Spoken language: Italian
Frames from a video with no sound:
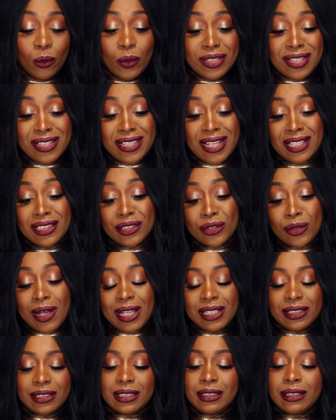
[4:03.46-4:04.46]
quest'altro
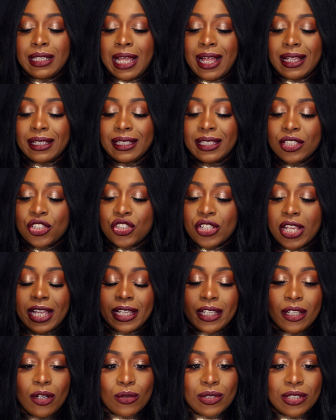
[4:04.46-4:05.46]
anche c'è
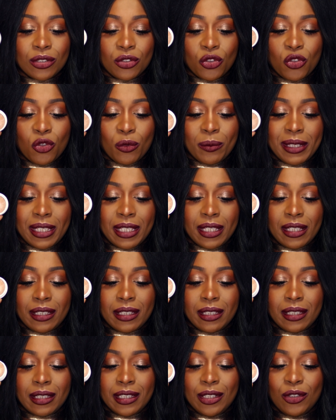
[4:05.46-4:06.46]
che l'ho usato come
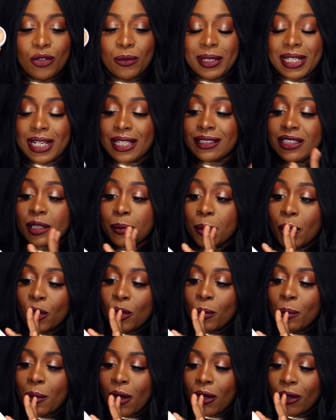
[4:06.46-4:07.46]
eh, illuminante
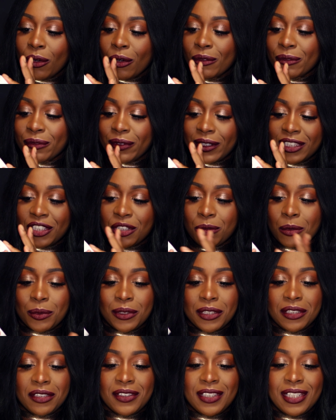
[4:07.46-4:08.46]
poco poco infatti come
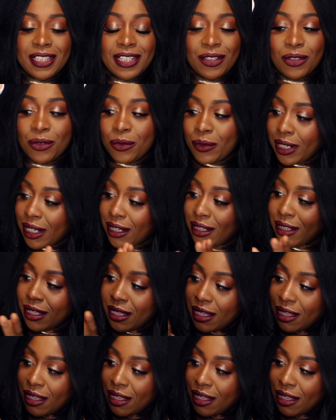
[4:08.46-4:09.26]
potete vedere è ancora